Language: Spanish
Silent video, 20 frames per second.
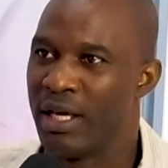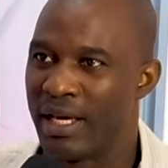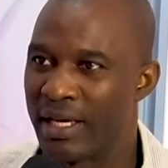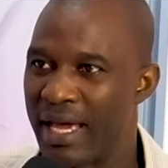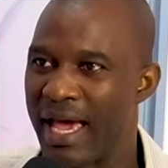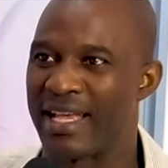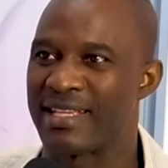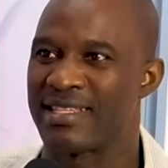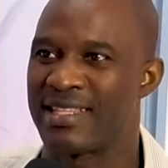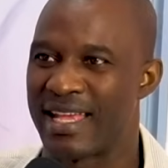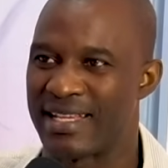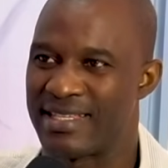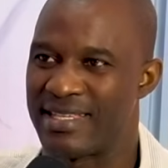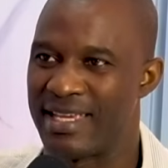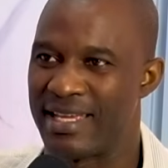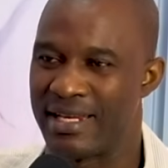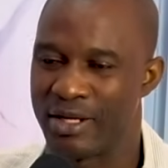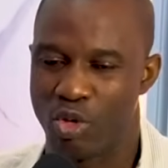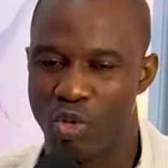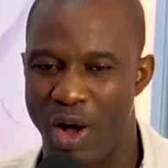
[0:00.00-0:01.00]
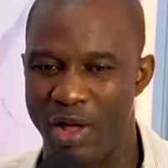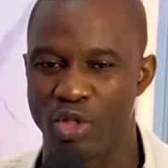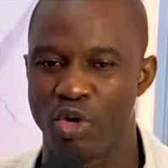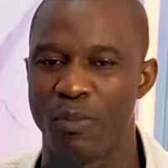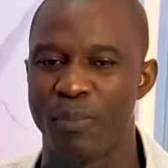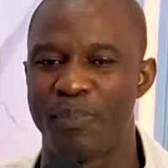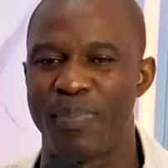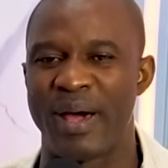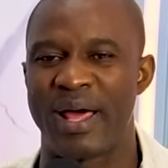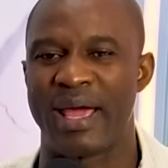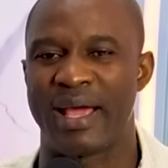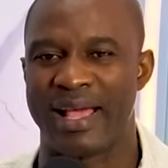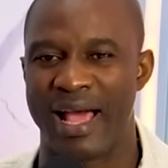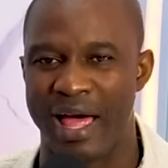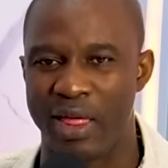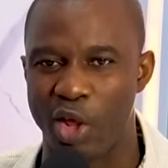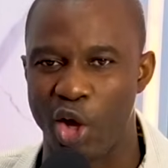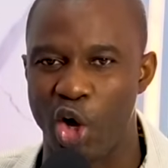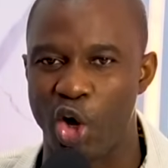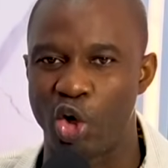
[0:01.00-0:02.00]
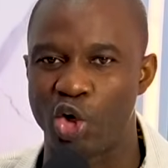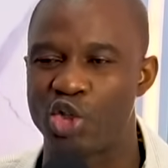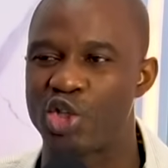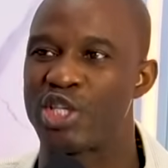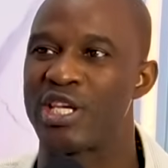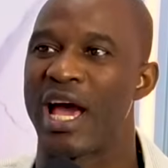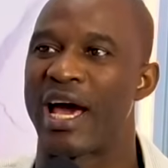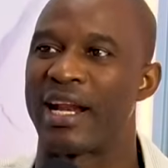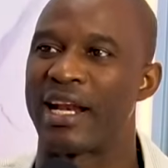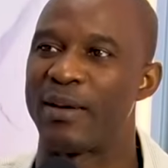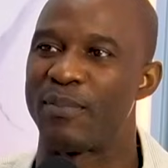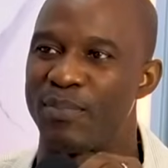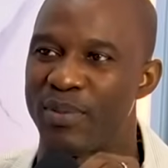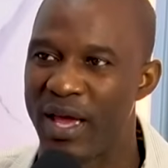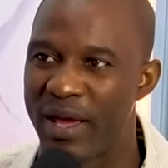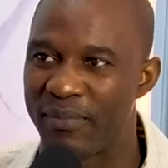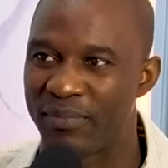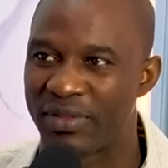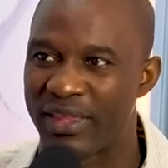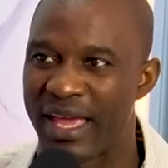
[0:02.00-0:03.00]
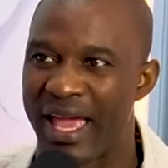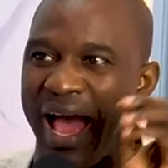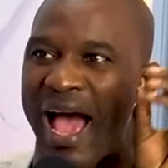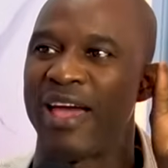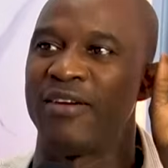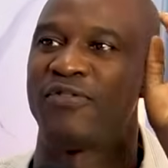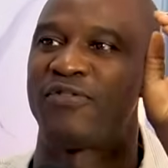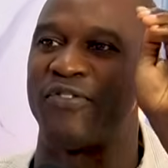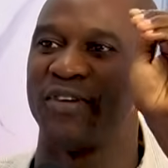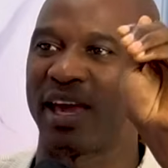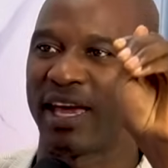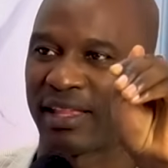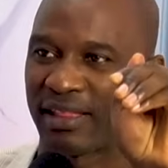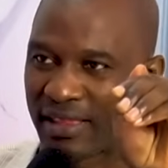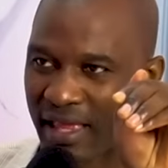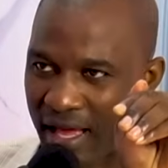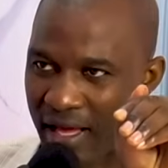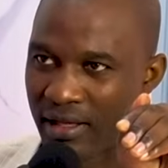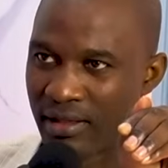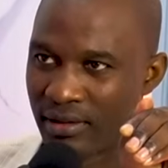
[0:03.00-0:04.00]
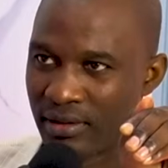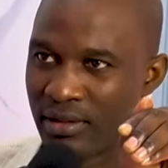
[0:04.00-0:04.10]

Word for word: Es decir, cuando un pecador se arrepiente, hay fiesta.